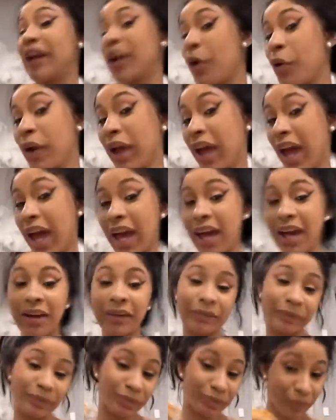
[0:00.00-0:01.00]
querida, eu
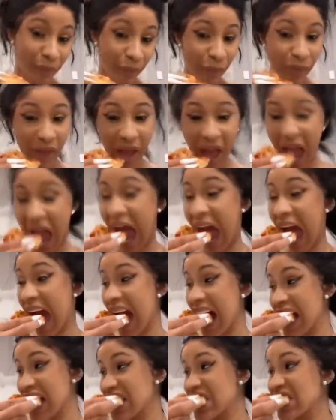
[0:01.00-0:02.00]
como, mas.
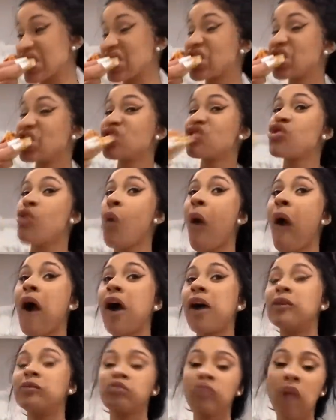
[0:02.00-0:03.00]
Ah,
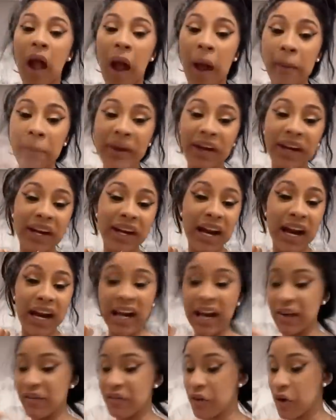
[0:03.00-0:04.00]
fica aí. Eu
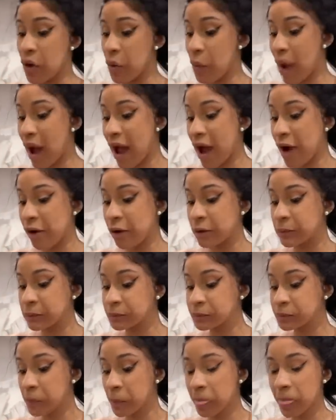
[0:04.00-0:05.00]
malho pra poder perder.